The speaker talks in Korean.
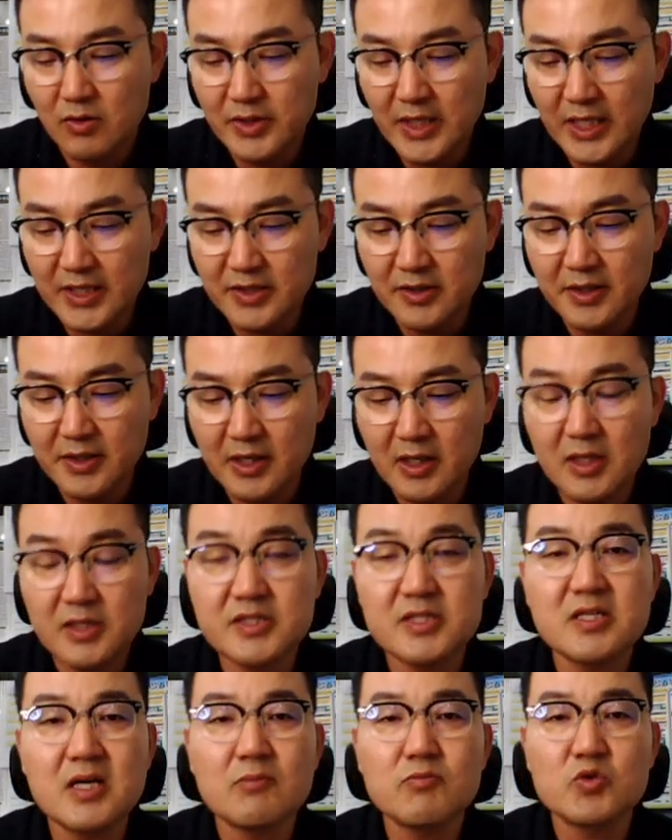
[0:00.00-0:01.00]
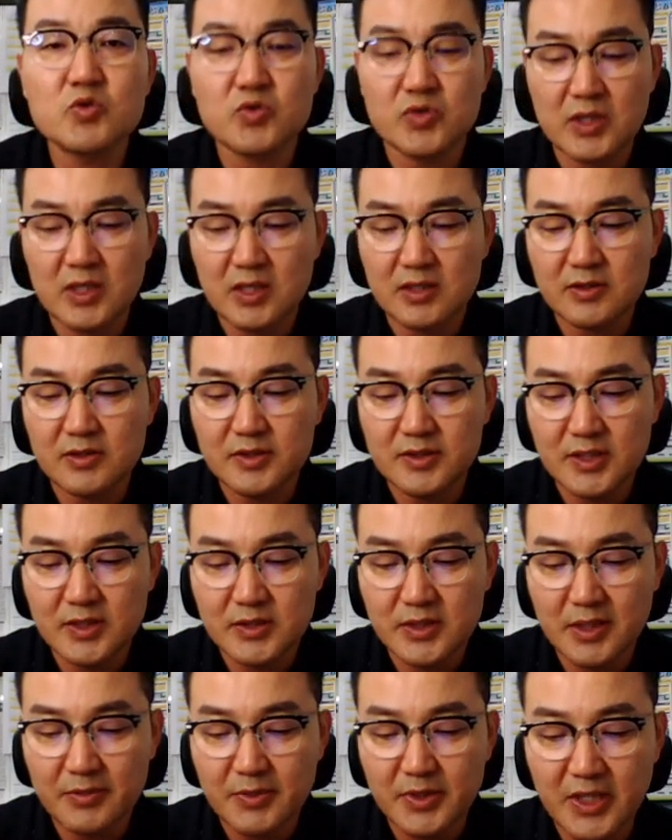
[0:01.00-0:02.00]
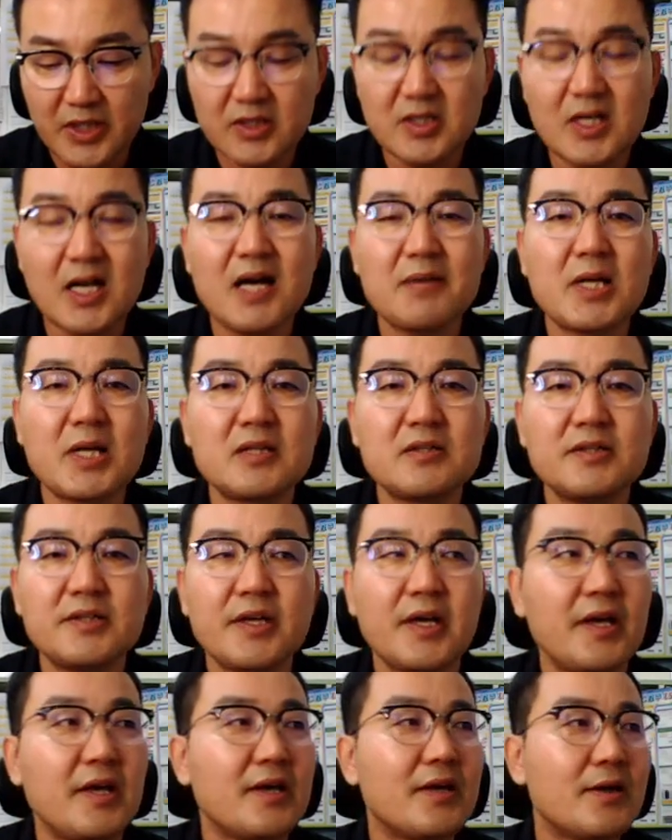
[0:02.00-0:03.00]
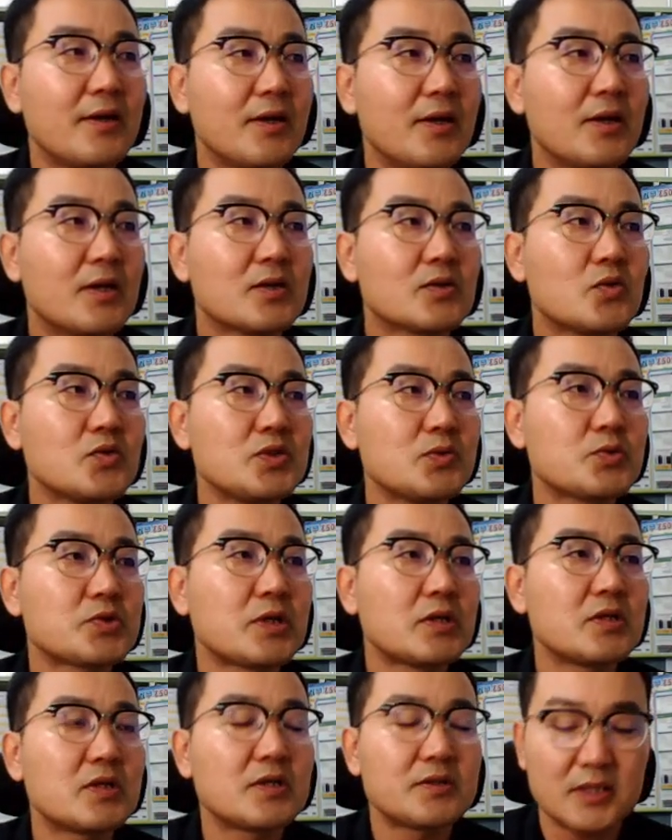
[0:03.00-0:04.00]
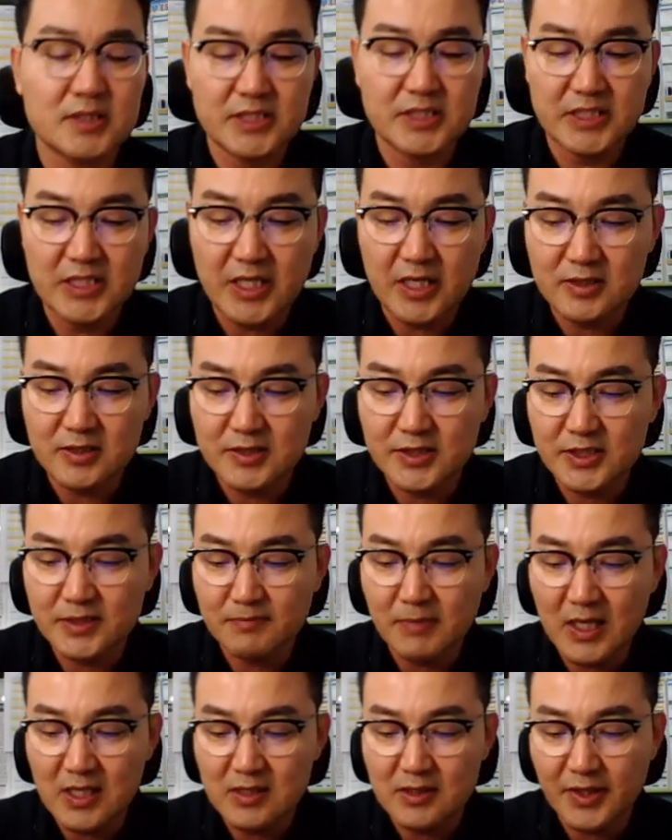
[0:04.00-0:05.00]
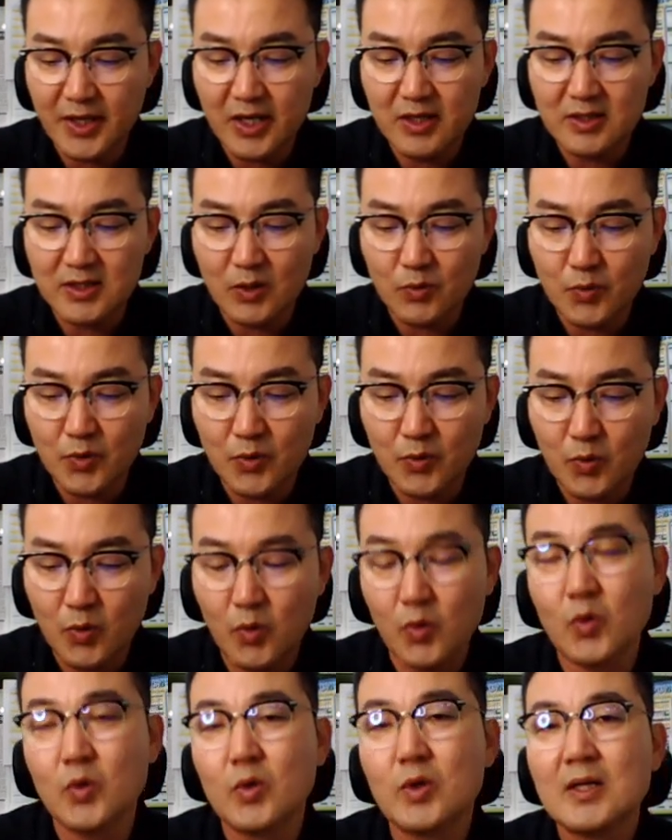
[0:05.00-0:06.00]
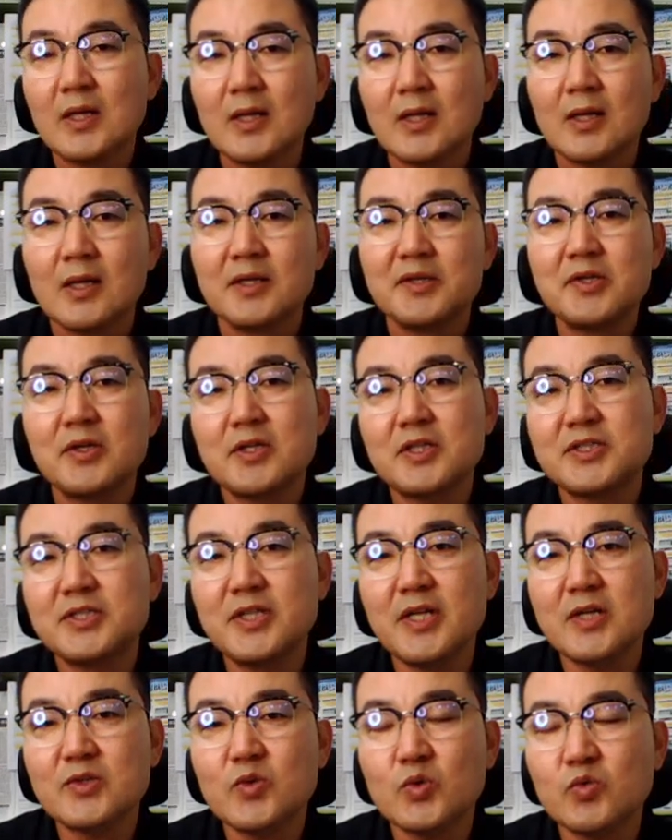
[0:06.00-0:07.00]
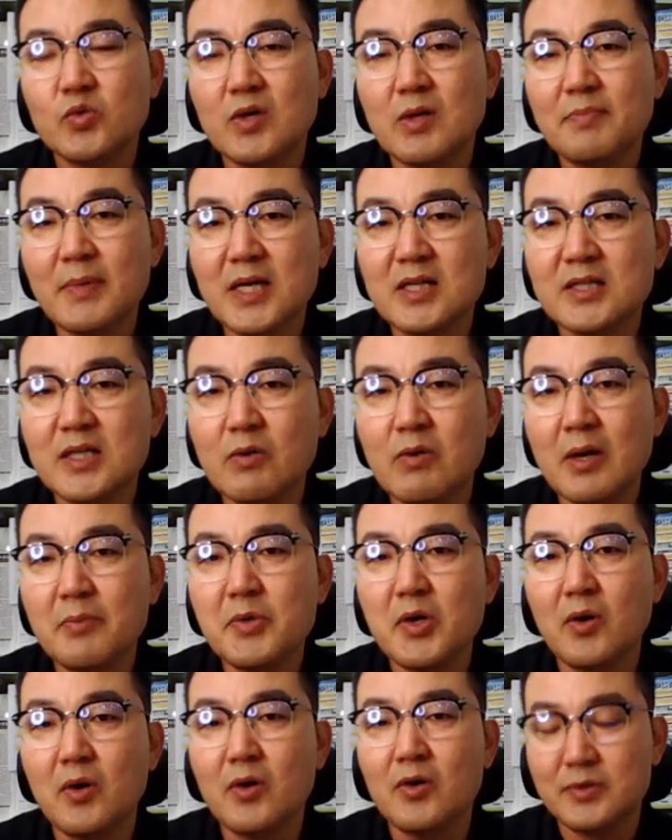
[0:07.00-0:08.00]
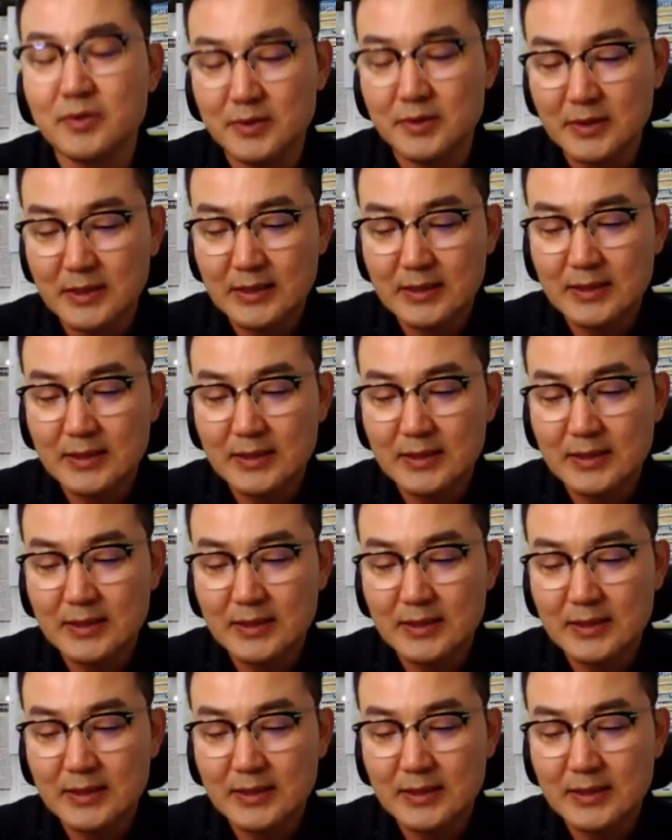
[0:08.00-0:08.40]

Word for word: 내년에 지장물 조사라든지 그 다음에 내년 하반기에 토지 부상을 갖다 진행을 지금 할 계획을 갖고 있고, 이렇게 진행 속도가 빠르다고 하면